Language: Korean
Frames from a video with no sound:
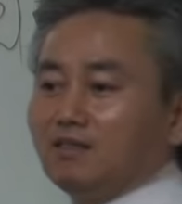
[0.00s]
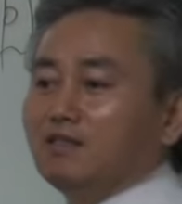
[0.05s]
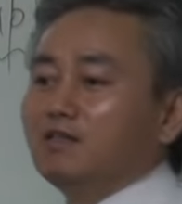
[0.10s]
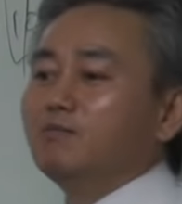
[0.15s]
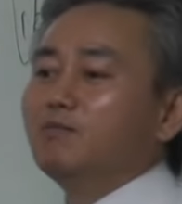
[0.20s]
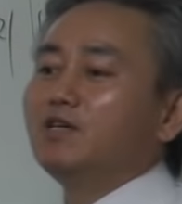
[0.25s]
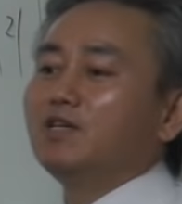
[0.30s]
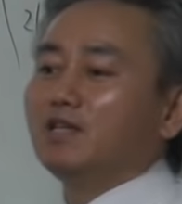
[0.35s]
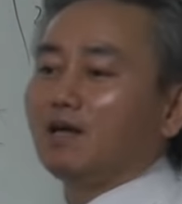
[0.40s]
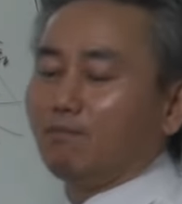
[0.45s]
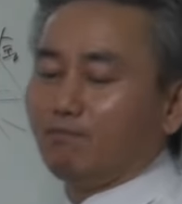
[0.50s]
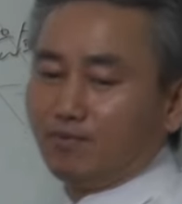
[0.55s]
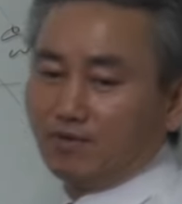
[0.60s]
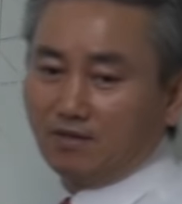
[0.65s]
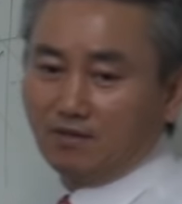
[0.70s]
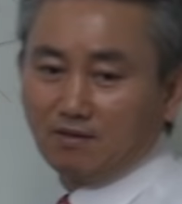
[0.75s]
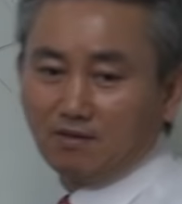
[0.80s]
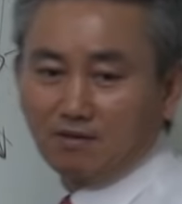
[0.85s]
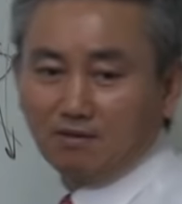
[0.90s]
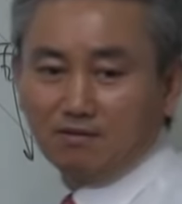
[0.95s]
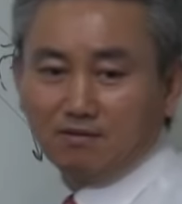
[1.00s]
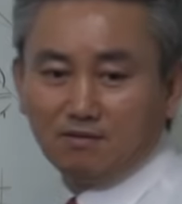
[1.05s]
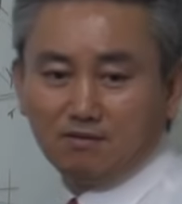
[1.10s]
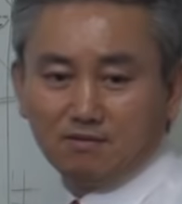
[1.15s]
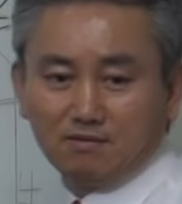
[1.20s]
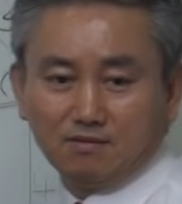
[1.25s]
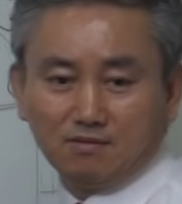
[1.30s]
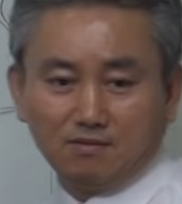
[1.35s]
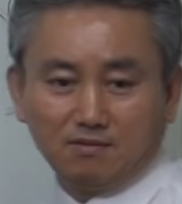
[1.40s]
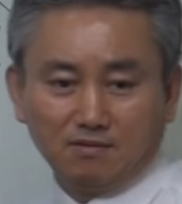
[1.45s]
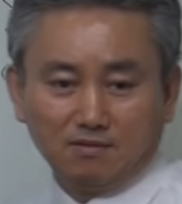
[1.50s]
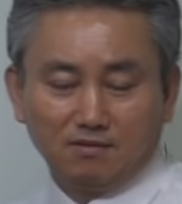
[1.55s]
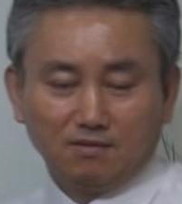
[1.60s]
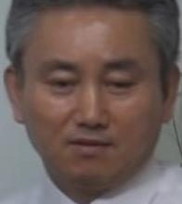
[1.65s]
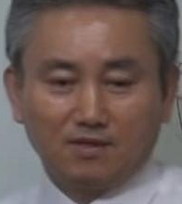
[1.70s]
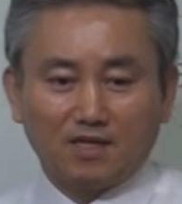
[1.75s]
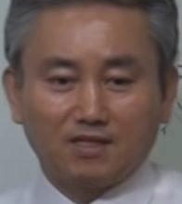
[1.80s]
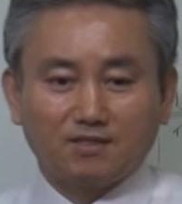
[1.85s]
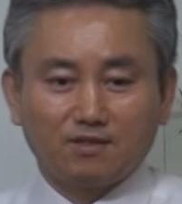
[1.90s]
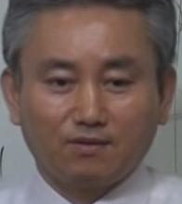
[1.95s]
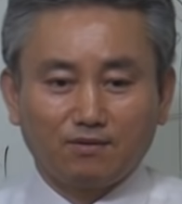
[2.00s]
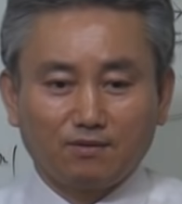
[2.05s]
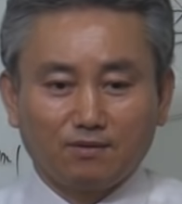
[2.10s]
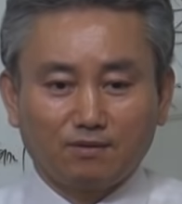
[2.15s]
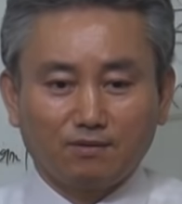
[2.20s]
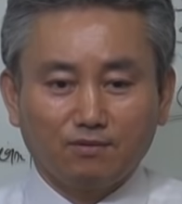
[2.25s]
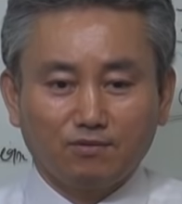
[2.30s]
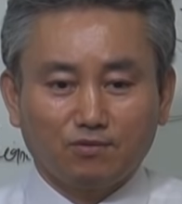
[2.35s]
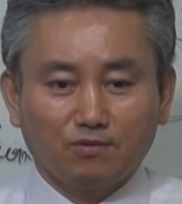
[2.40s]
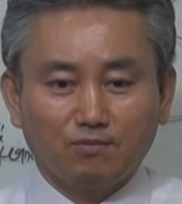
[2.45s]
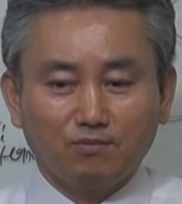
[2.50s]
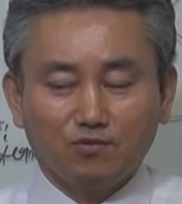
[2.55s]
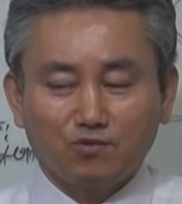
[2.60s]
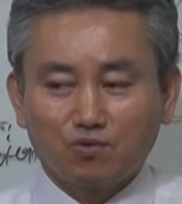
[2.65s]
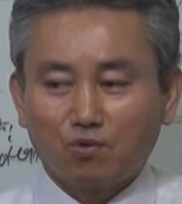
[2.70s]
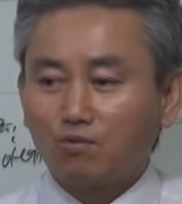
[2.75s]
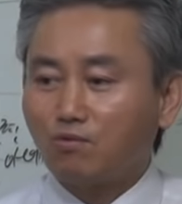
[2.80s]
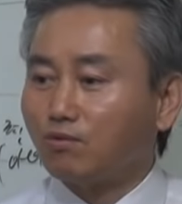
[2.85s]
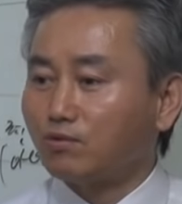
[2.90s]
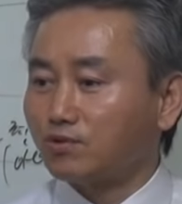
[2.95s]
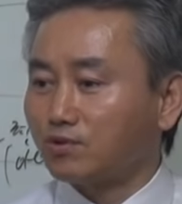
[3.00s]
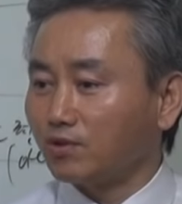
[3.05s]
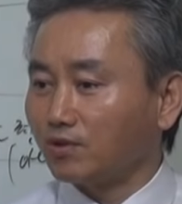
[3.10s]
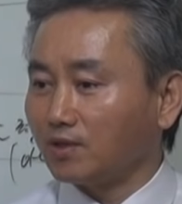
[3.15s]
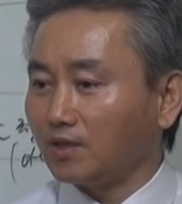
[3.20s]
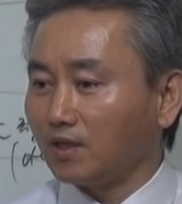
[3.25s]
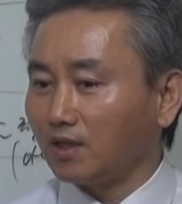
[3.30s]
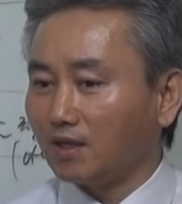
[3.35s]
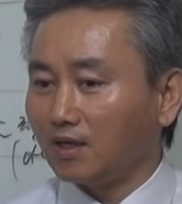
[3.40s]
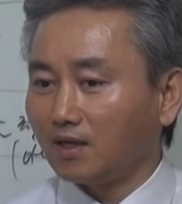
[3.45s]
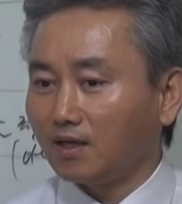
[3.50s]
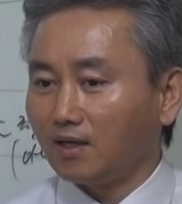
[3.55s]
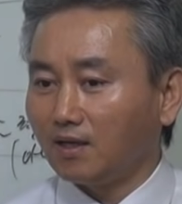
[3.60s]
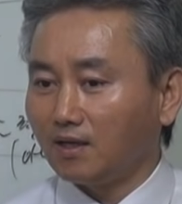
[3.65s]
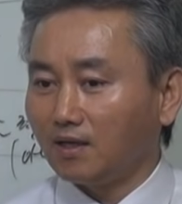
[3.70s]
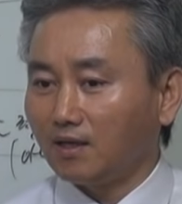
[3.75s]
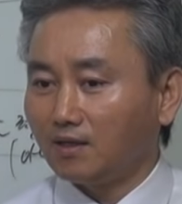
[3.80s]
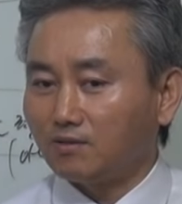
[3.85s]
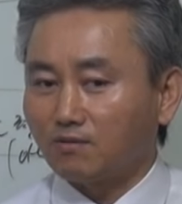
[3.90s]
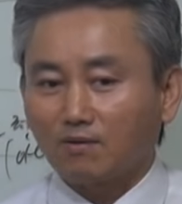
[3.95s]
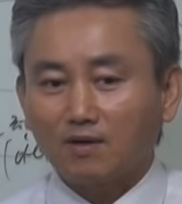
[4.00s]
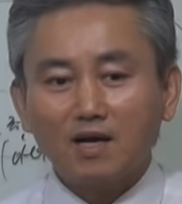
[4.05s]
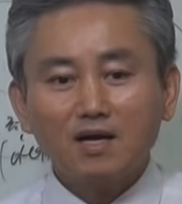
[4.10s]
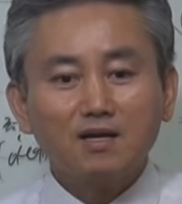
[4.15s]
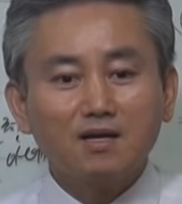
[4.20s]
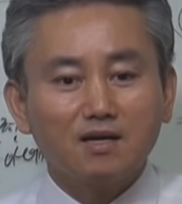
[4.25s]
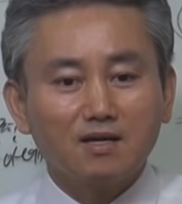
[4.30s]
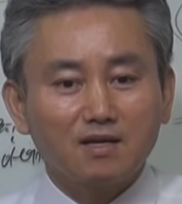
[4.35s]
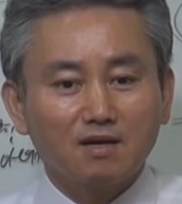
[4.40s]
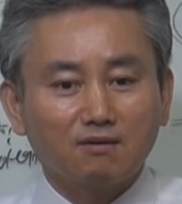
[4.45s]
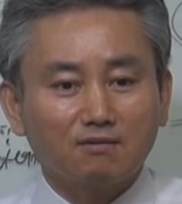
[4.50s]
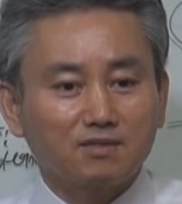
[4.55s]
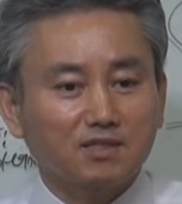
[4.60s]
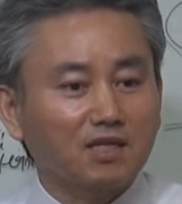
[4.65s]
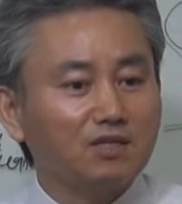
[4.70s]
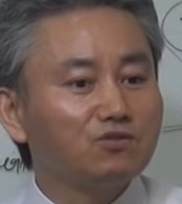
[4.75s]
음의 남편들은요 대체적으로 좀 소극적이야. 좀 깐깐하고